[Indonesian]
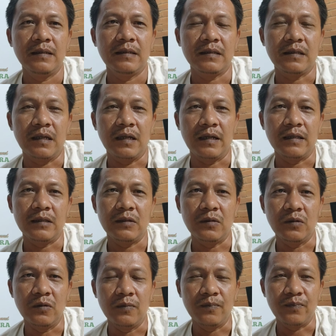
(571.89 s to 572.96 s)
Setelah
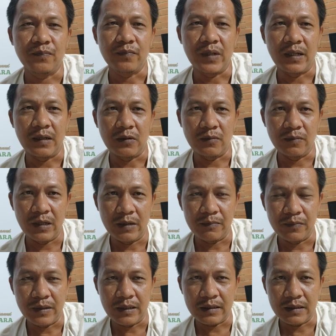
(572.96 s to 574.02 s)
itu baru
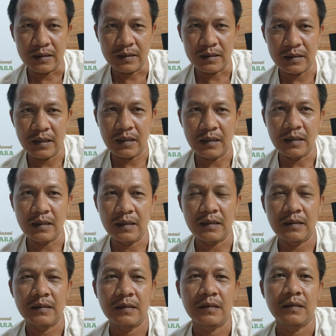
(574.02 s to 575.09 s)
melebar ke tetangga,